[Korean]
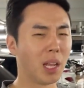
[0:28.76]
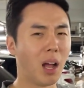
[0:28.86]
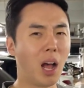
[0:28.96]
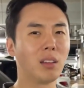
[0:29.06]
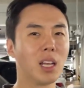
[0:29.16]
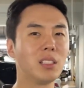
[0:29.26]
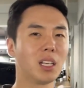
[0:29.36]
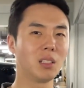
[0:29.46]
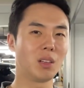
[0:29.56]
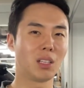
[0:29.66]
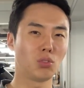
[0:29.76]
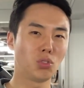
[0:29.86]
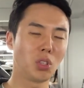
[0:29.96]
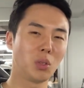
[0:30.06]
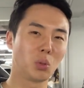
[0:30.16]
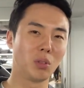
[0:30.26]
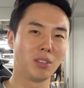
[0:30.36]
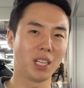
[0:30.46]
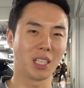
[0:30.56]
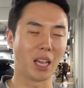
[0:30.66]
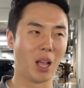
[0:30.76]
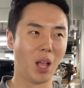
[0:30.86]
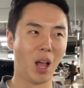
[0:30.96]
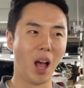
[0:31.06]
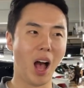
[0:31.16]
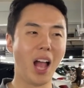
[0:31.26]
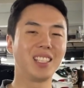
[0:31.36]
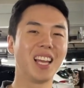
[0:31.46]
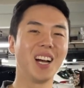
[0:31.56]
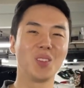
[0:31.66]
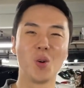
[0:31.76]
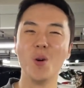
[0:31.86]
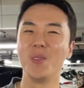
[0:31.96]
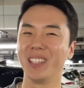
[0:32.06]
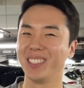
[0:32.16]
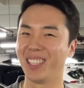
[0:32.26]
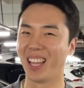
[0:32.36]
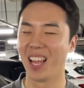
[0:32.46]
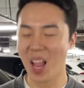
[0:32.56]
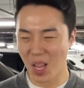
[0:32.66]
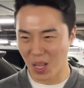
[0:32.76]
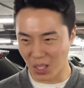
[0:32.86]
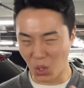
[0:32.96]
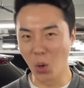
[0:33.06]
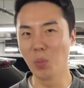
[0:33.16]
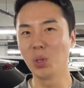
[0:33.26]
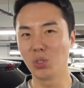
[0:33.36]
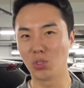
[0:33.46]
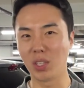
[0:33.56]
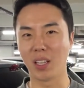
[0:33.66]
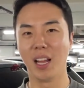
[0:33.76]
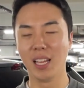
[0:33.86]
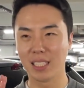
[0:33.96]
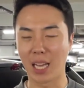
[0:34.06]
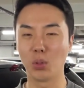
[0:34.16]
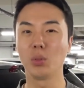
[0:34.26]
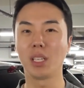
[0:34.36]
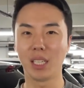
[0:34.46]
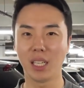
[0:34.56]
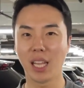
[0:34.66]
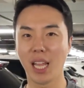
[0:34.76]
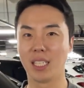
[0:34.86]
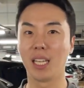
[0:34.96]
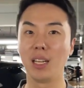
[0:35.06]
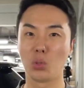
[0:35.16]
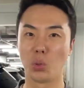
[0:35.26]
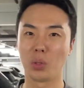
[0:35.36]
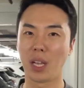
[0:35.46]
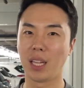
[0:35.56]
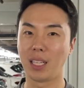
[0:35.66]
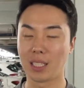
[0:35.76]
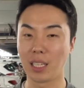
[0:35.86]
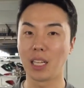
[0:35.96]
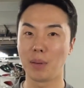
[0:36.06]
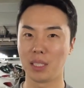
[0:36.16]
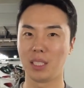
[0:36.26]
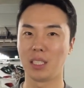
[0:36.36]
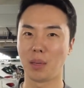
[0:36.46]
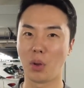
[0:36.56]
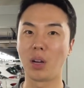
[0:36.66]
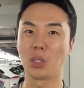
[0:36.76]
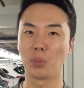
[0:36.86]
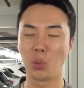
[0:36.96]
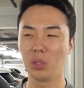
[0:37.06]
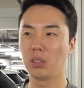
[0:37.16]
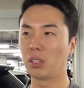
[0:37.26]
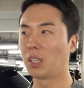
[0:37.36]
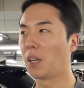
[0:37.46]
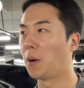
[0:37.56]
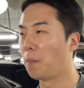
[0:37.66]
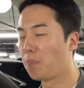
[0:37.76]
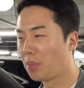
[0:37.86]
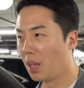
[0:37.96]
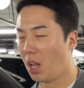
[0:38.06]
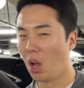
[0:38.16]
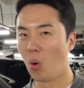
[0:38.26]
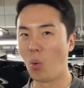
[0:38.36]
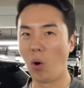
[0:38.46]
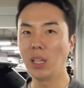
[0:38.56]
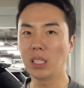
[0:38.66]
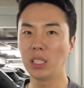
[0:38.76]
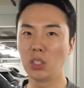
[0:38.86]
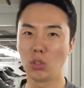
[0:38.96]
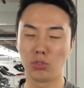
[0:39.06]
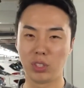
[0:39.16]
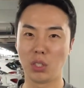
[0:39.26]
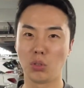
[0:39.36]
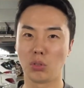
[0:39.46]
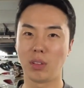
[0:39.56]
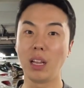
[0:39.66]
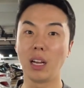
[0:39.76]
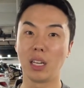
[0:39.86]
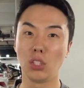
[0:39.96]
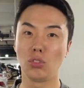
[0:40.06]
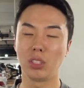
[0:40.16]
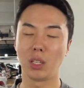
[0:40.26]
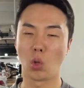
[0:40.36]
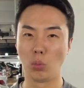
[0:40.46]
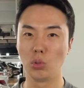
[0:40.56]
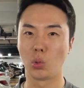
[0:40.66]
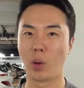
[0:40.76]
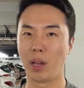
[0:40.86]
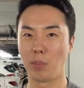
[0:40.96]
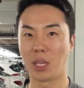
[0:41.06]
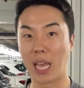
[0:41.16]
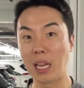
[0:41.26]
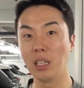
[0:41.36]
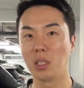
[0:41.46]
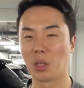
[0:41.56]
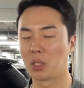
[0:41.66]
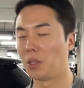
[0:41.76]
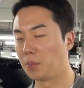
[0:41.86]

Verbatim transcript: 아 괜찮은 거 하나 추천해 줄 걸로 사세 아이 차가 너무 많은데 정보를 주셔야 돼요. 자동차 살 때 제일 좋은 게 딱 상담하실 때 제가 몇 가지 포인트 드릴게요. 원하시는 걸 구체적으로 생각을 해주시는 게 너무 좋아요 뭐 예를 들어서